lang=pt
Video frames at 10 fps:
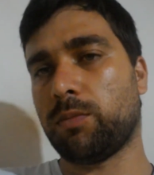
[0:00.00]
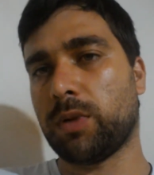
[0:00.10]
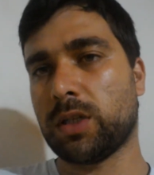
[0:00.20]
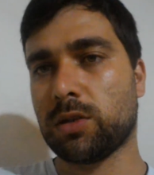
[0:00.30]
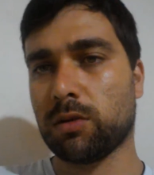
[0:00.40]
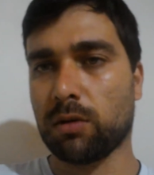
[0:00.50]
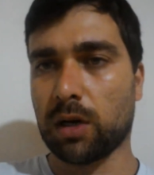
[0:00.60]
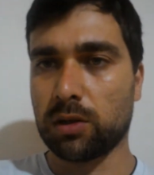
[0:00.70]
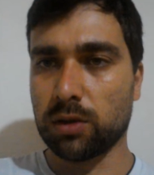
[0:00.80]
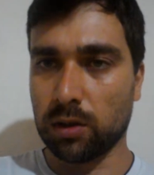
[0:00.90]
PlayStation
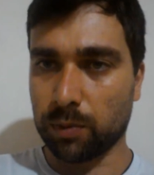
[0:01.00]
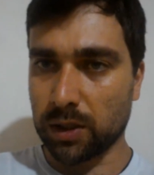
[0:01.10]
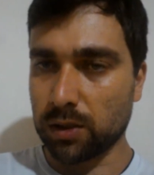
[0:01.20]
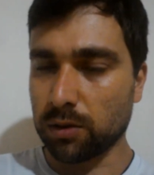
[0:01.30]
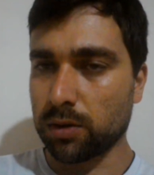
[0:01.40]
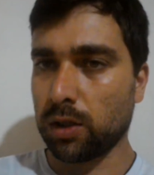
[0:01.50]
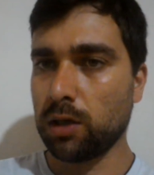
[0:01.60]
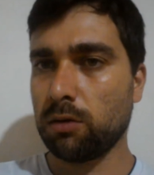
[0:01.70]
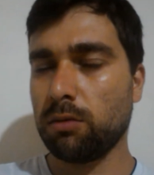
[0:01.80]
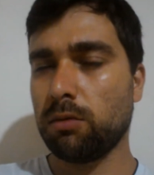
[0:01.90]
4 jogando PlayStation
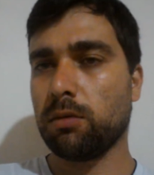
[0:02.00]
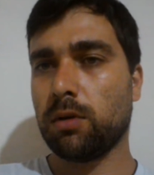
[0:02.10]
5,